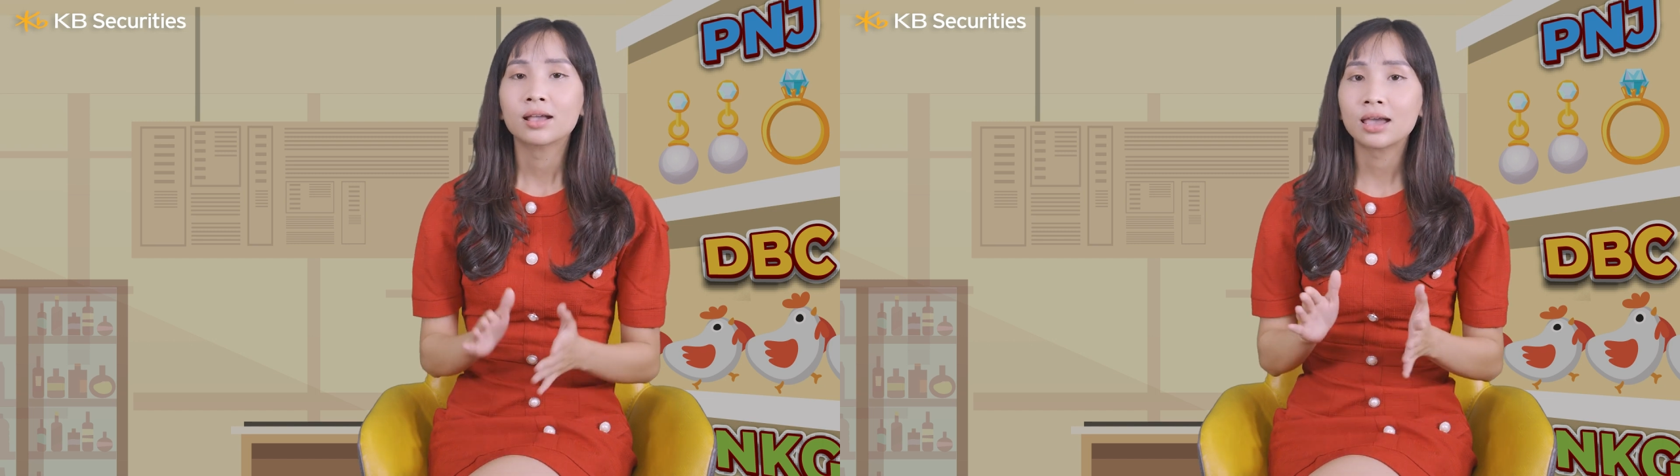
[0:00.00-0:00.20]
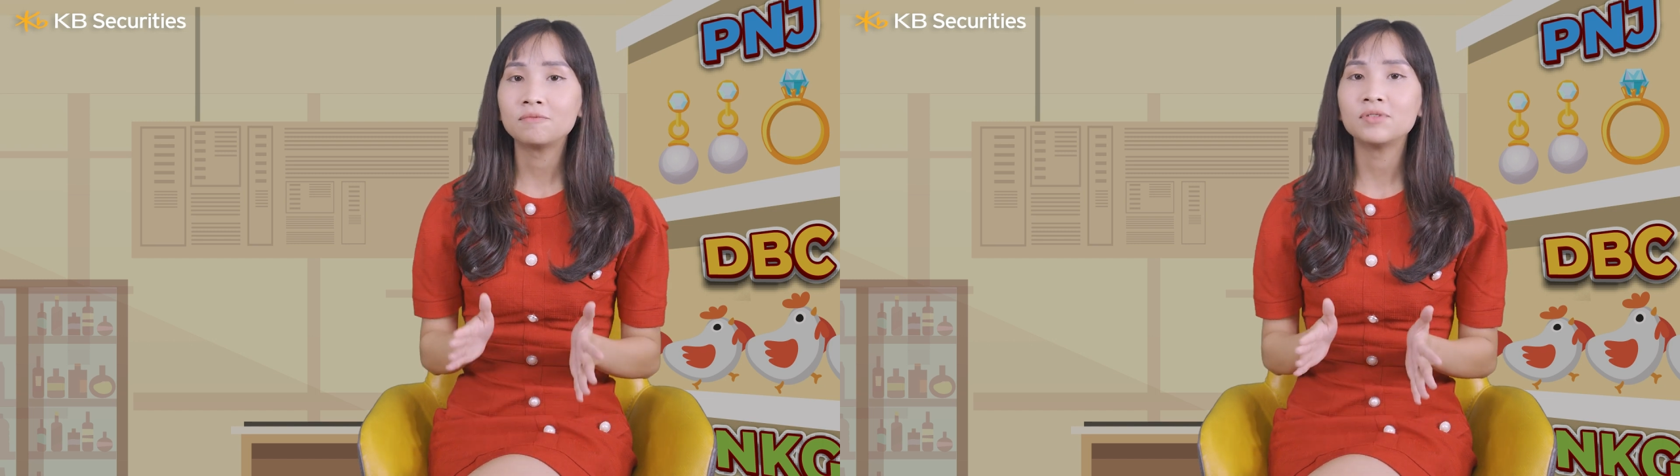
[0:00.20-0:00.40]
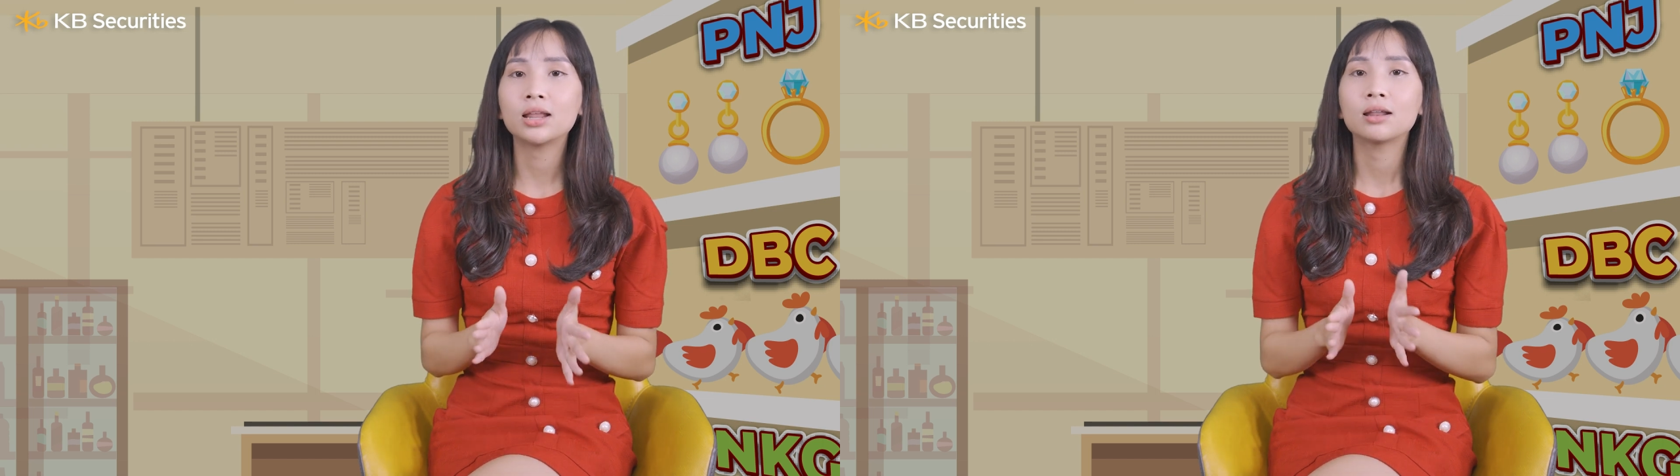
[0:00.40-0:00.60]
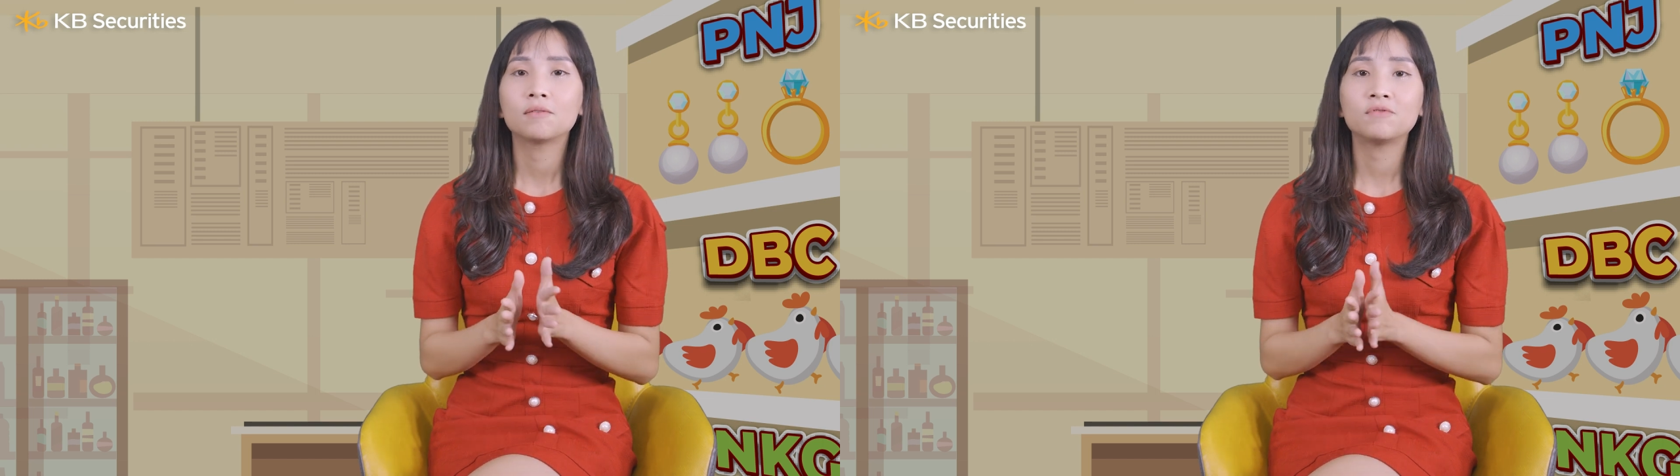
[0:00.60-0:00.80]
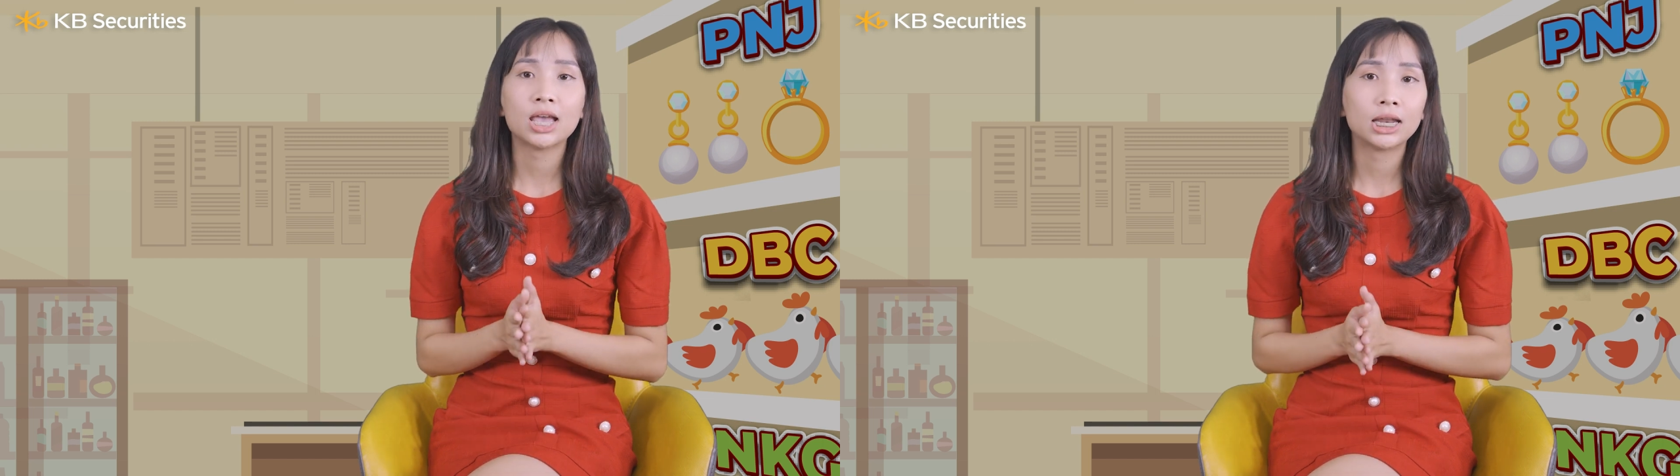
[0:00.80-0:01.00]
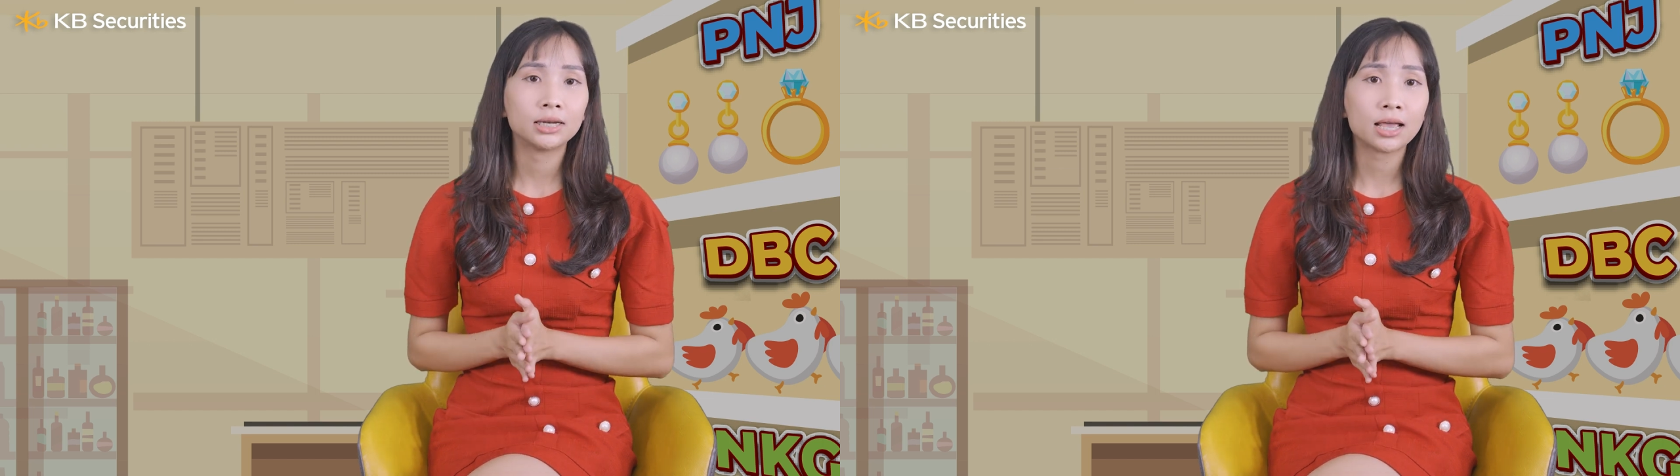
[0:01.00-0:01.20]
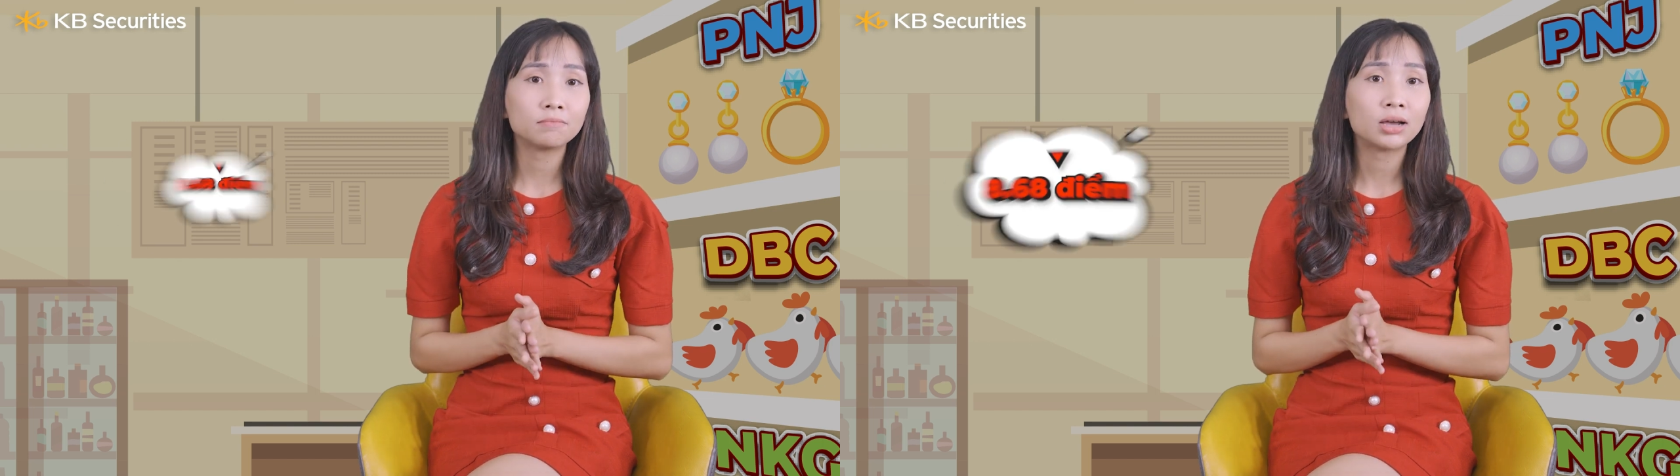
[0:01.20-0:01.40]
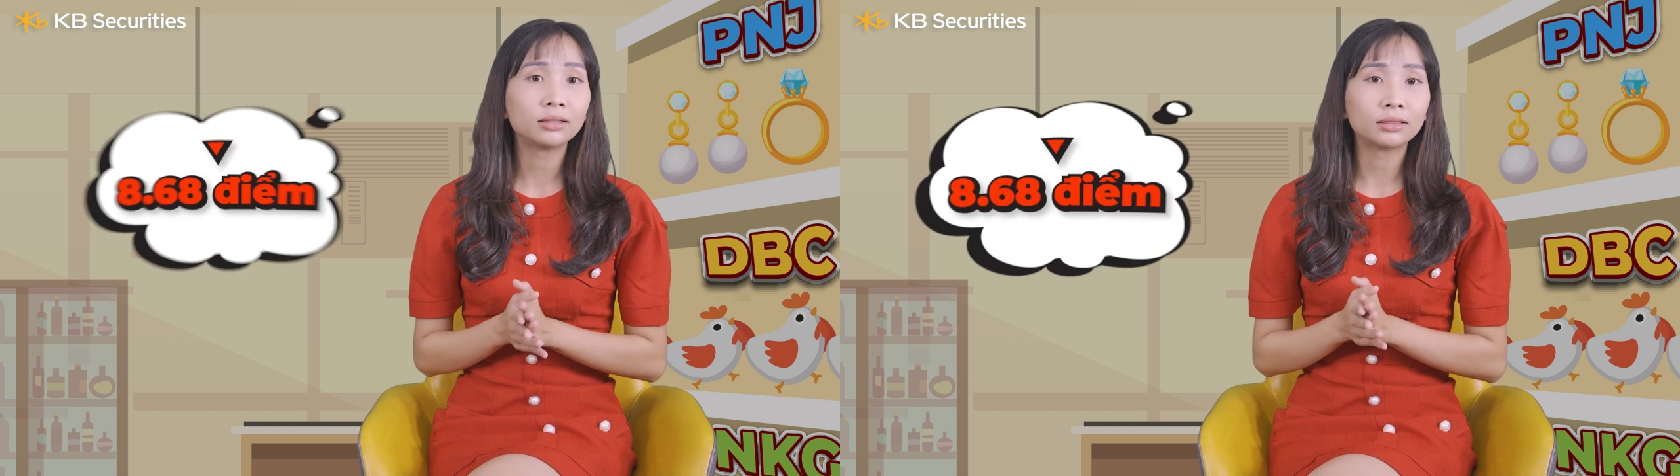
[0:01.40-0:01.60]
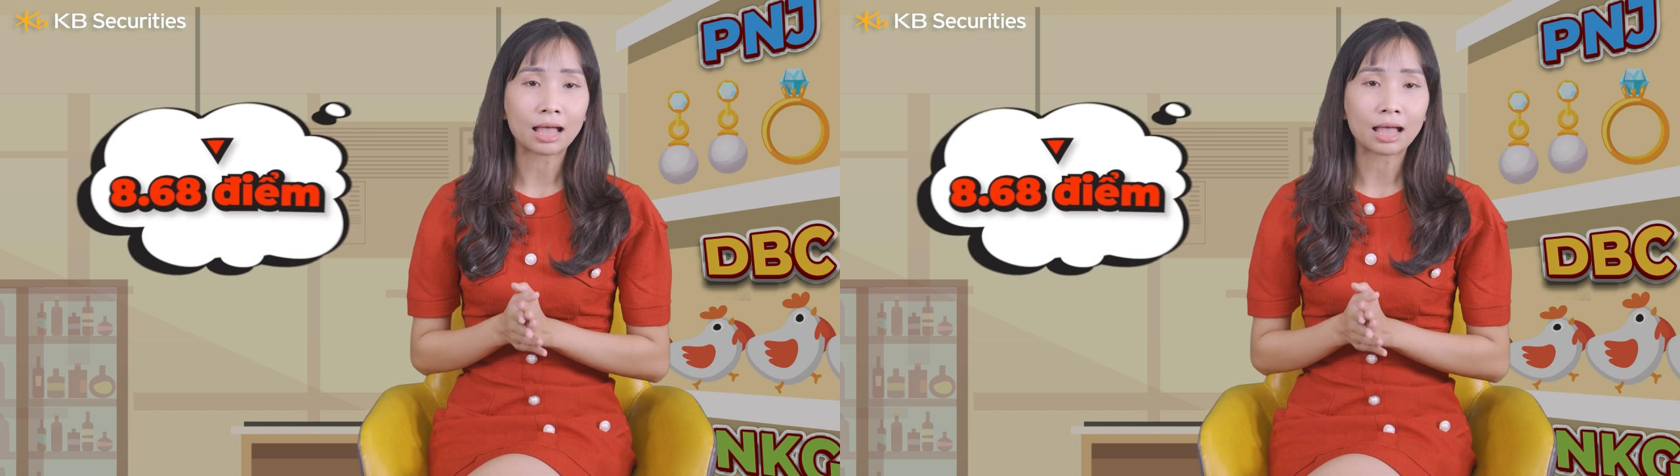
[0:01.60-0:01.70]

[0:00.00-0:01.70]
Kết phiên, VN Index mất